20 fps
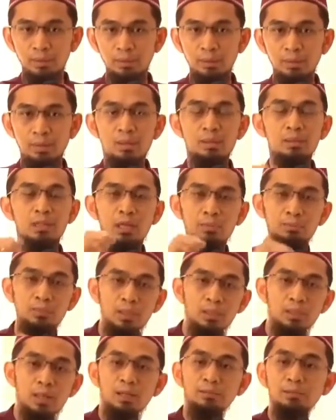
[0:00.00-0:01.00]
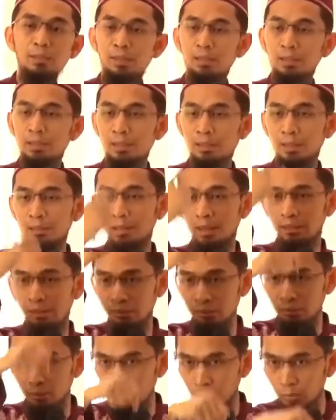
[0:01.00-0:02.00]
Ya. Nabi datang, ini kan
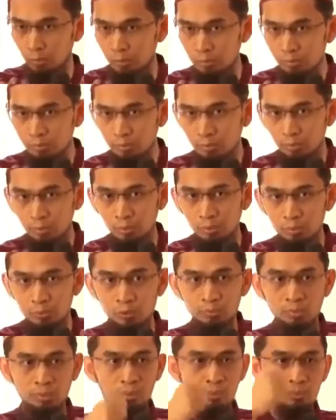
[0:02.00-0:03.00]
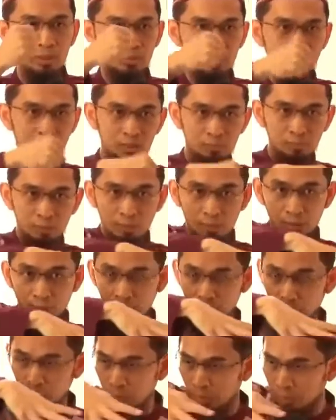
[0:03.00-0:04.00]
ayat turun untuk membebaskan Nabi dari
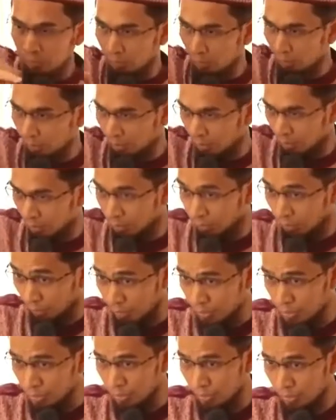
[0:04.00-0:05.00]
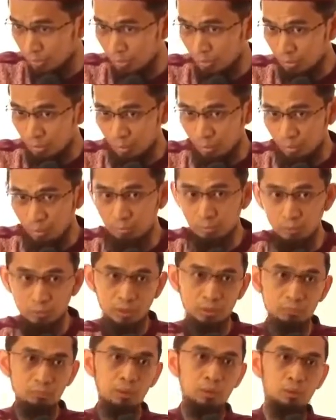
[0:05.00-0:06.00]
kepungan orang-orang Quraisy. Ya,
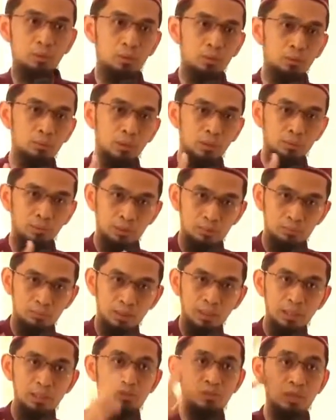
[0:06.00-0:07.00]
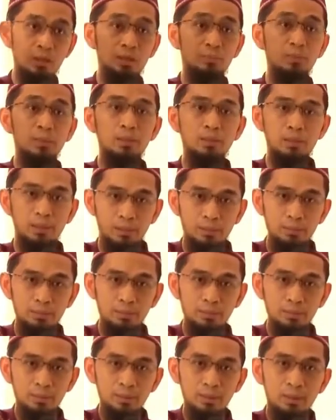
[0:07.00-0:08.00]
kemudian beliau keluar dari Mekah hijrah ke Madinah kan?
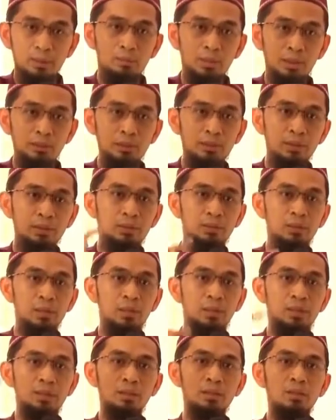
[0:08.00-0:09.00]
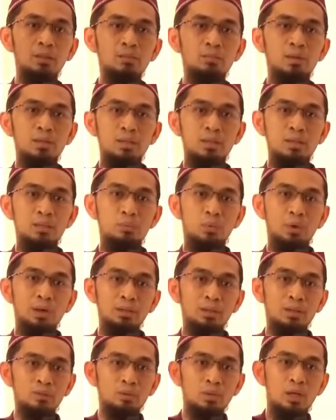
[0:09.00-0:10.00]
Perhatikan ketika datang ke Madinah
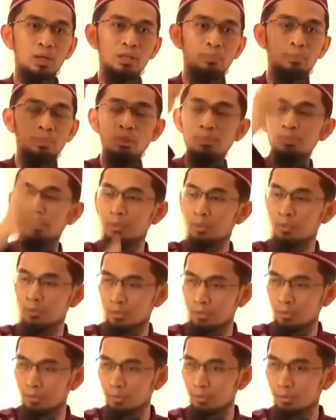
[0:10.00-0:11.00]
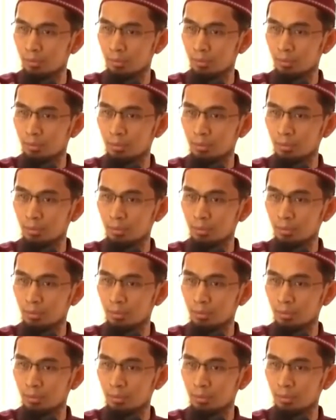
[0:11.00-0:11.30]
bukankah sudah ada pemimpin di sana?